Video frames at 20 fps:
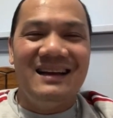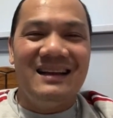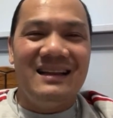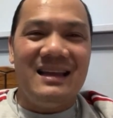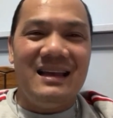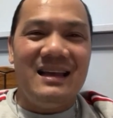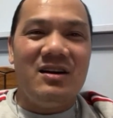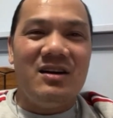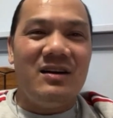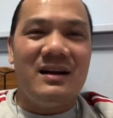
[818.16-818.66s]

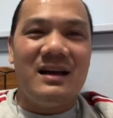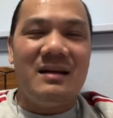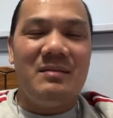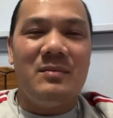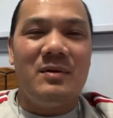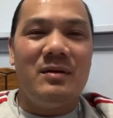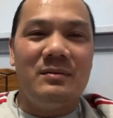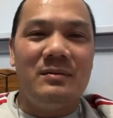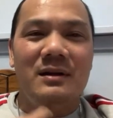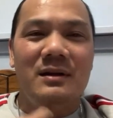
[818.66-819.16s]
chỉ còn cách
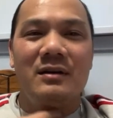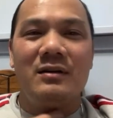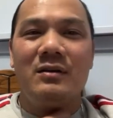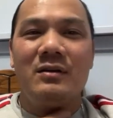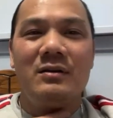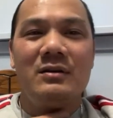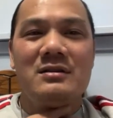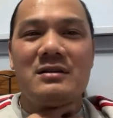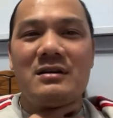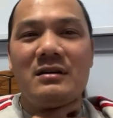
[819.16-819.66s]
một
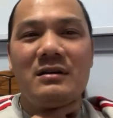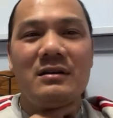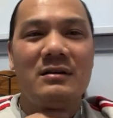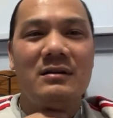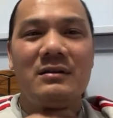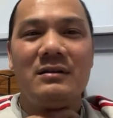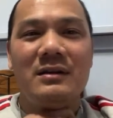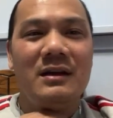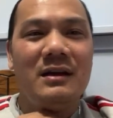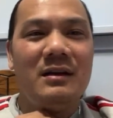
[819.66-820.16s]
ôi giời
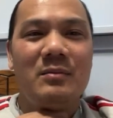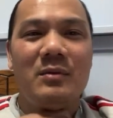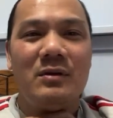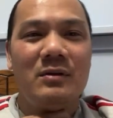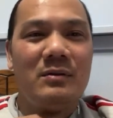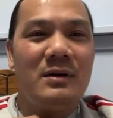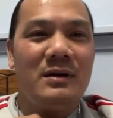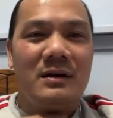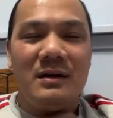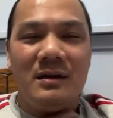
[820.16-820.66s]
ơi
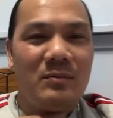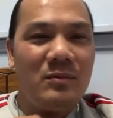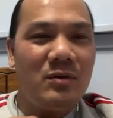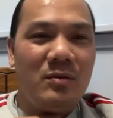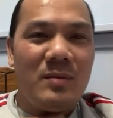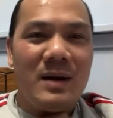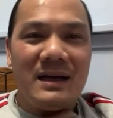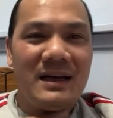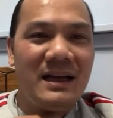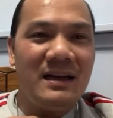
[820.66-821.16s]
bố ơi bố
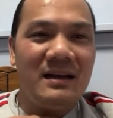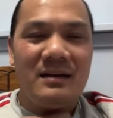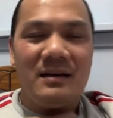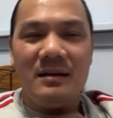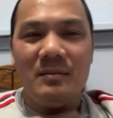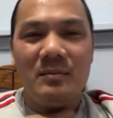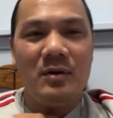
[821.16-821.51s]
bắc kinh ơi